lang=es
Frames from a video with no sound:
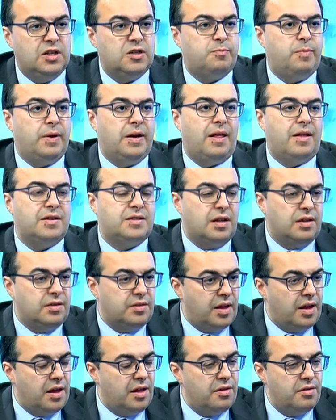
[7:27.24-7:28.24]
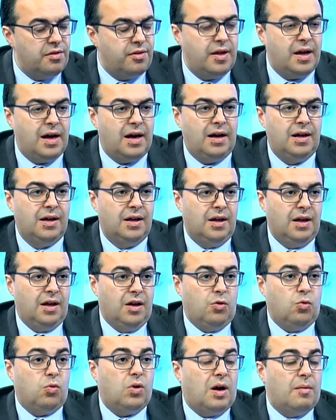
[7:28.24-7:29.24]
espera de sentencia,
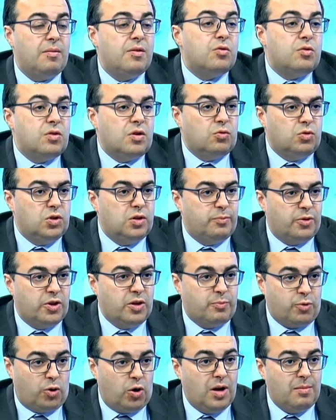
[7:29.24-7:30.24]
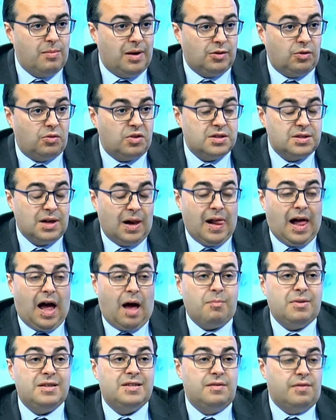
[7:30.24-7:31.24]
nunca ha habido ningún tipo de problema. Entonces,
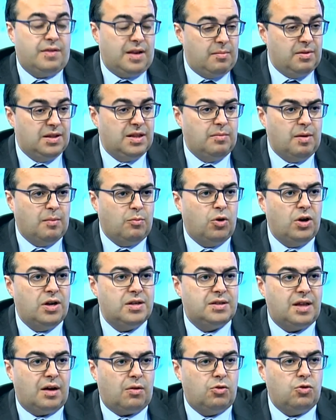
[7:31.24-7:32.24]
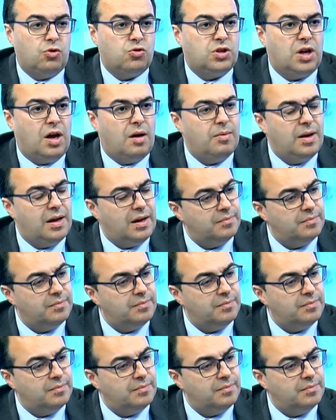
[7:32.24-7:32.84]
a mí sinceramente me molesta cuando se habla...